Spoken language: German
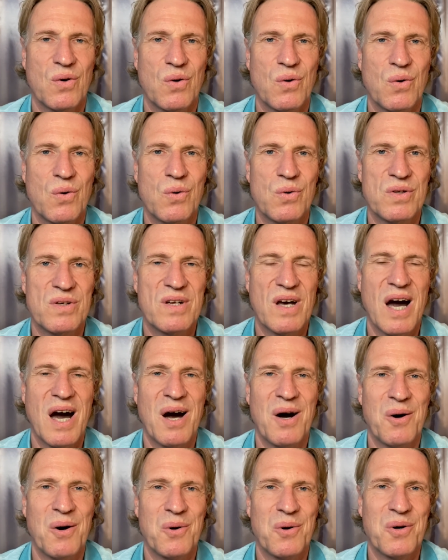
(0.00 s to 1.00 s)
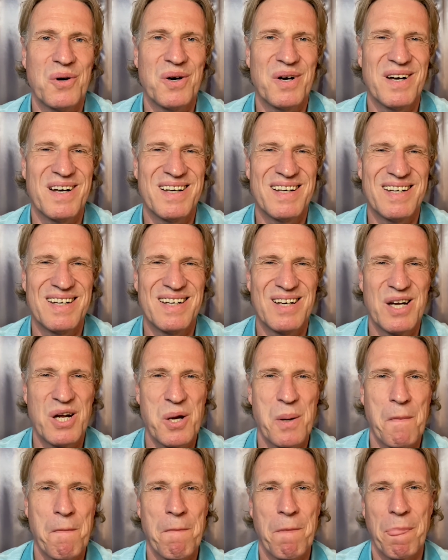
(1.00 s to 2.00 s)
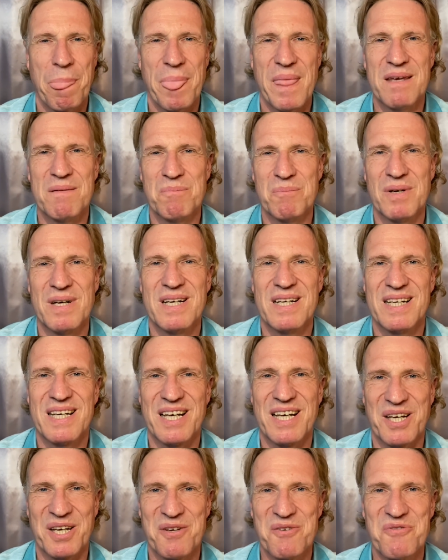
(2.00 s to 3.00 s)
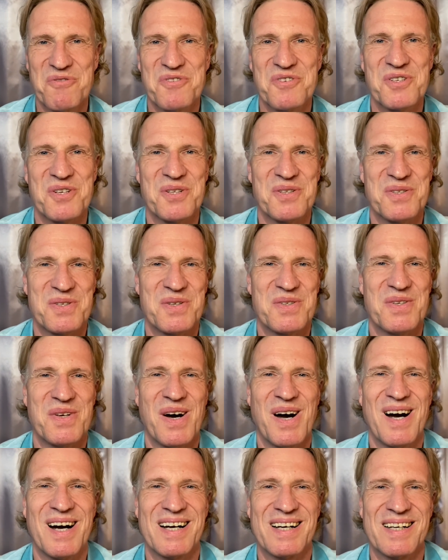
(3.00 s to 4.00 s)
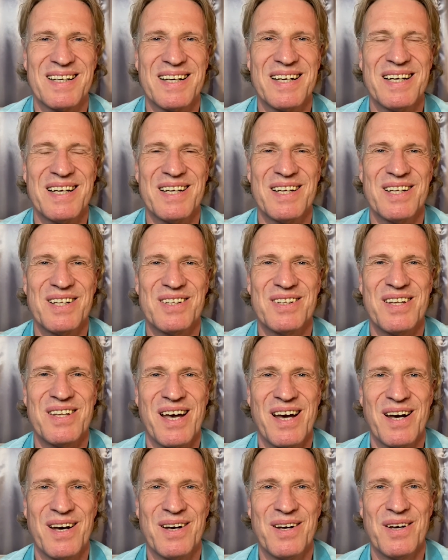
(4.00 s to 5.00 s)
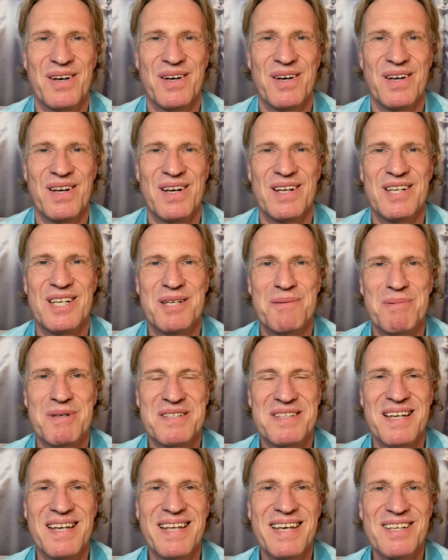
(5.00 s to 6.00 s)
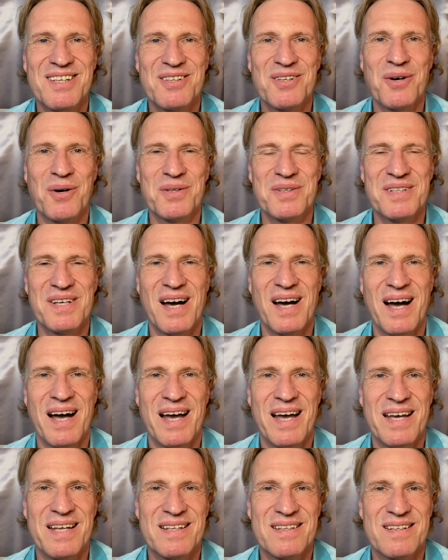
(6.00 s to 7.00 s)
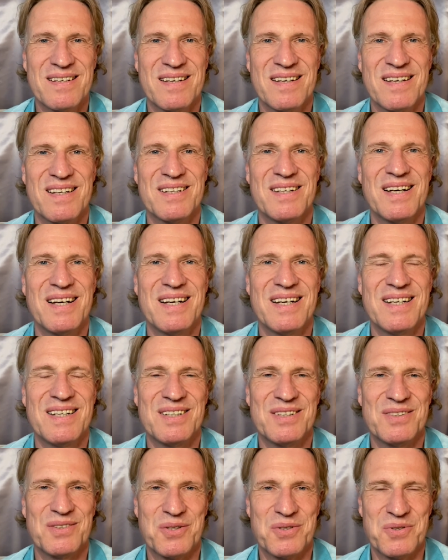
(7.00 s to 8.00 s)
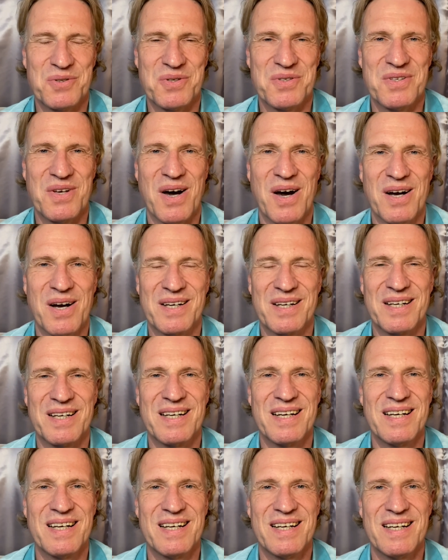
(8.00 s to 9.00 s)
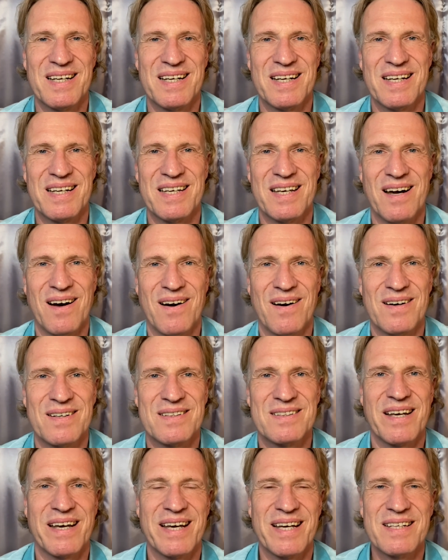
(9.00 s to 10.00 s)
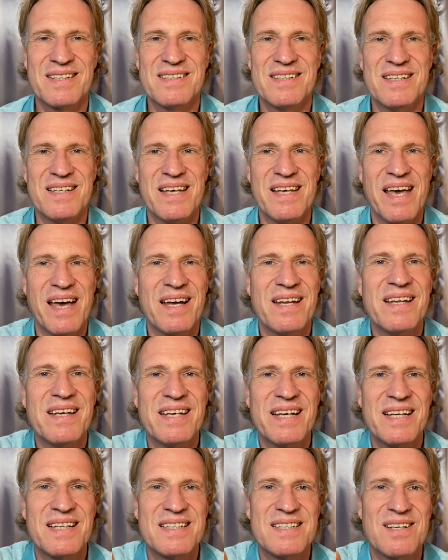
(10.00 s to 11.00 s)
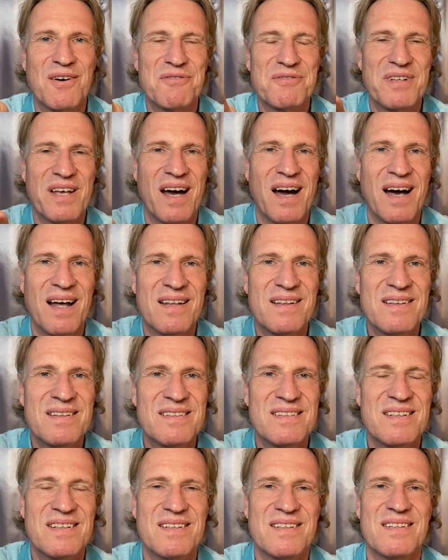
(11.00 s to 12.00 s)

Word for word: und auch im Griff sozusagen der Liebeslichtgottheit, sozusagen, ja, trägt sie die Erde jetzt auf der Hand